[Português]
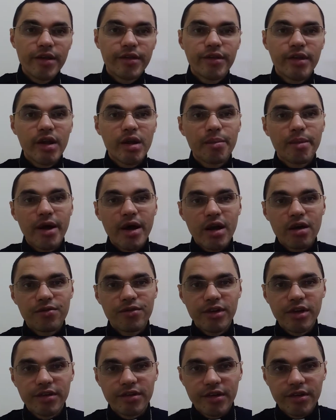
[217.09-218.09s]
celebrar a
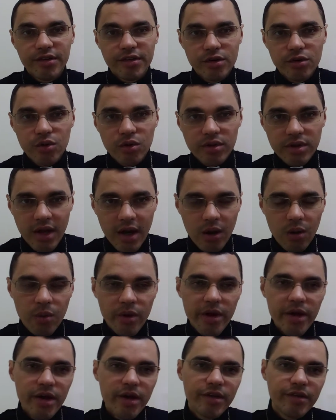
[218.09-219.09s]
vida
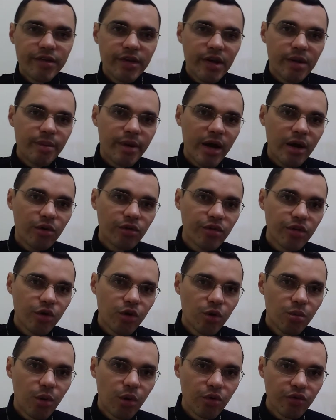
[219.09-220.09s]
sacerdotal e celebrar o
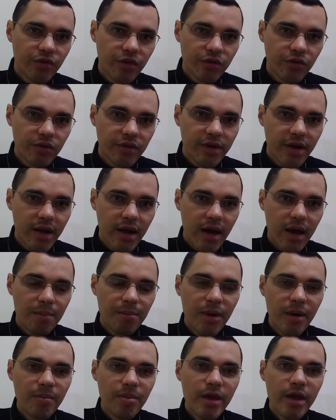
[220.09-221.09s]
Senhor Bom Jesus da
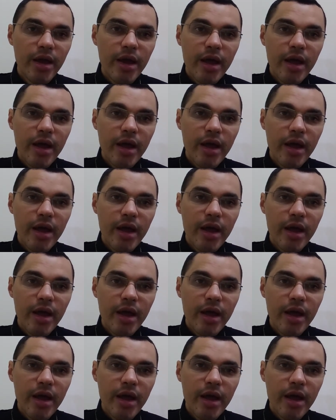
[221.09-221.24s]
Lapa